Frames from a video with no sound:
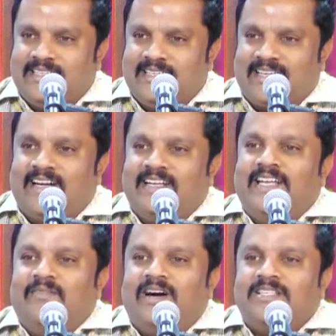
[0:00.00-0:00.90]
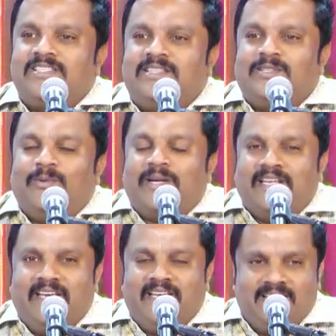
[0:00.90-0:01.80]
காலையில் வாசித்த
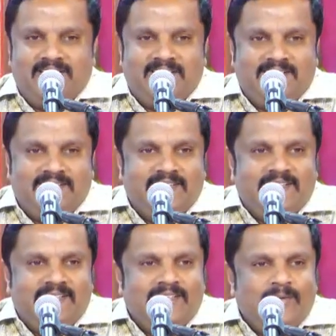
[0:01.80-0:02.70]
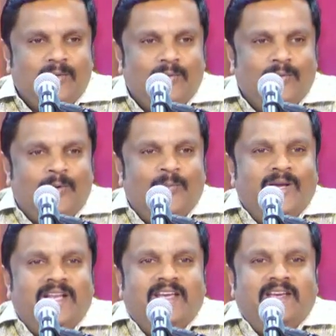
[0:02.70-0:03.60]
உடனே
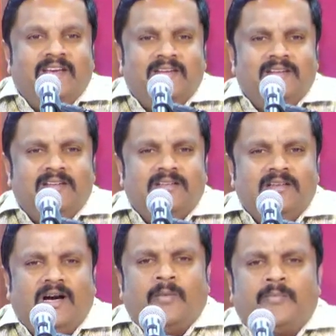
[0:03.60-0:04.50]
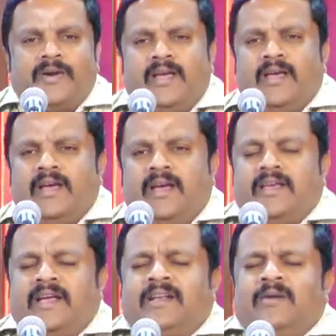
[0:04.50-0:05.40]
உண்மையிலே அப்படியே
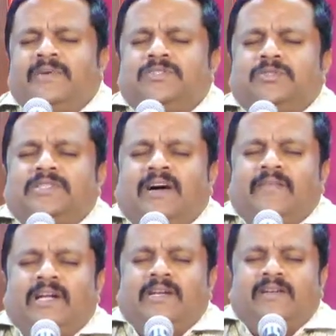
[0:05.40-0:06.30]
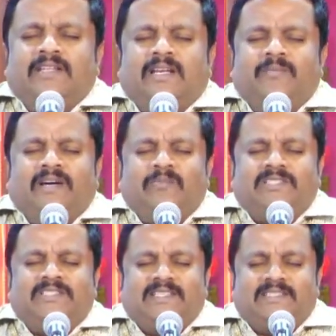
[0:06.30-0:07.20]
என்ன பரிசு தாவியானவர் நிரப்ப ஆரம்பிச்சிட்டார்